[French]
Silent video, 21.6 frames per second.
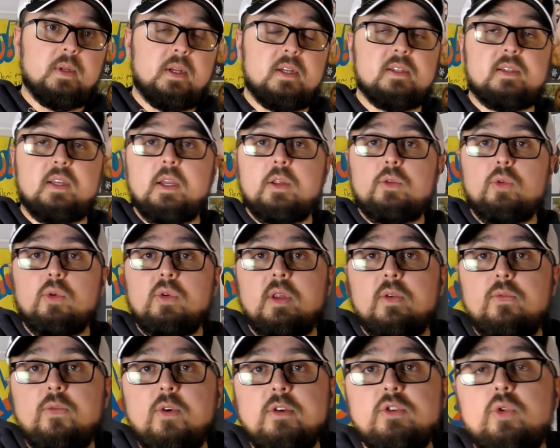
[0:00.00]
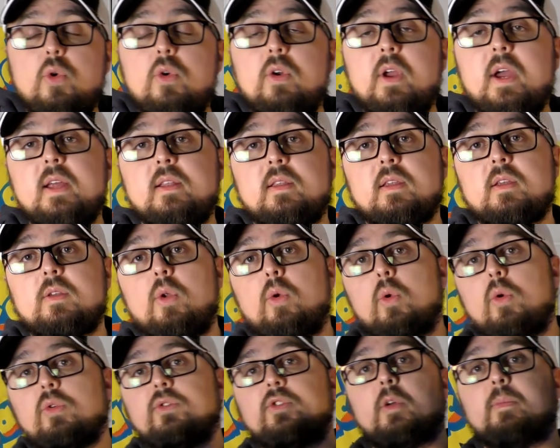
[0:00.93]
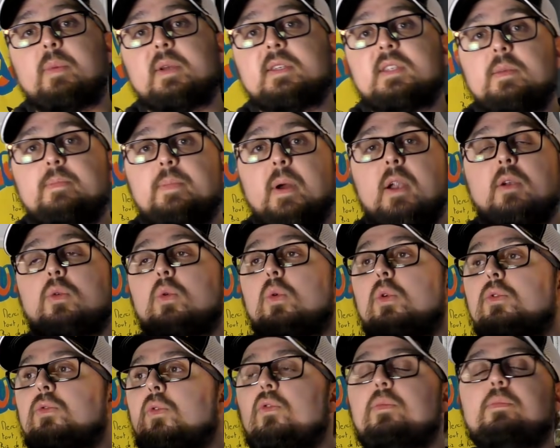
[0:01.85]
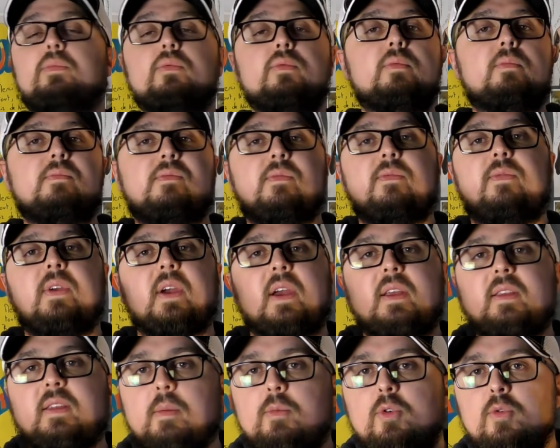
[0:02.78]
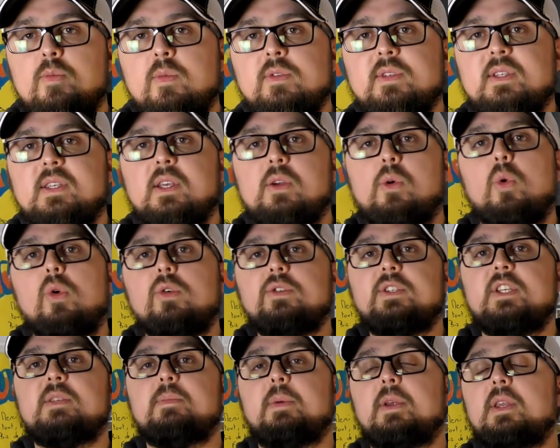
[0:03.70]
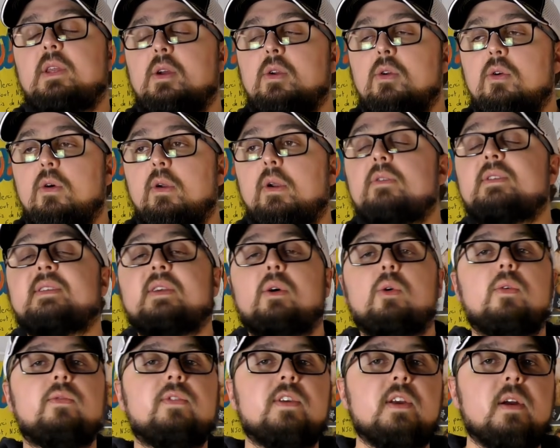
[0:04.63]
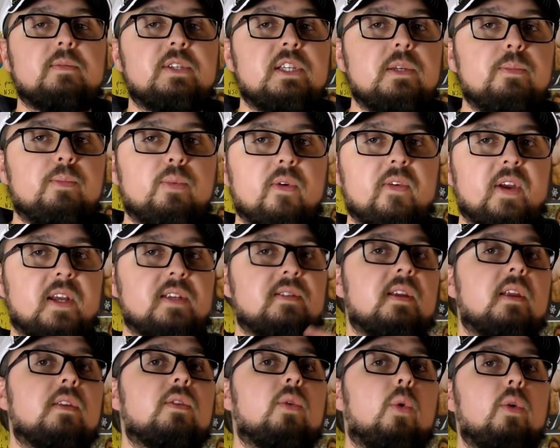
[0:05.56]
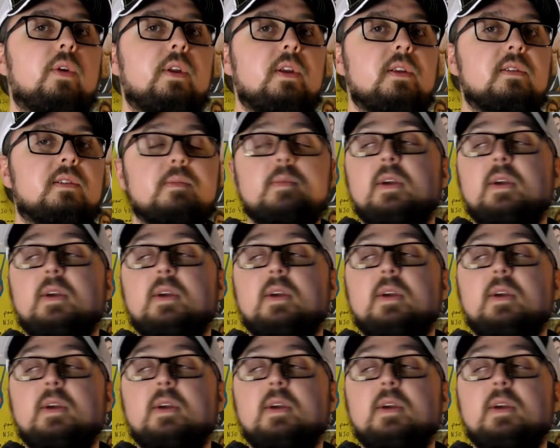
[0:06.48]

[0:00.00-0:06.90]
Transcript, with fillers: Et c'est des trucs, des fois, que je regrette, hein, dans le ressort principal, qu'on retrouve plus véritablement ces gros esprits de clans, Alors, ça revient un petit peu avec Seth Rollins.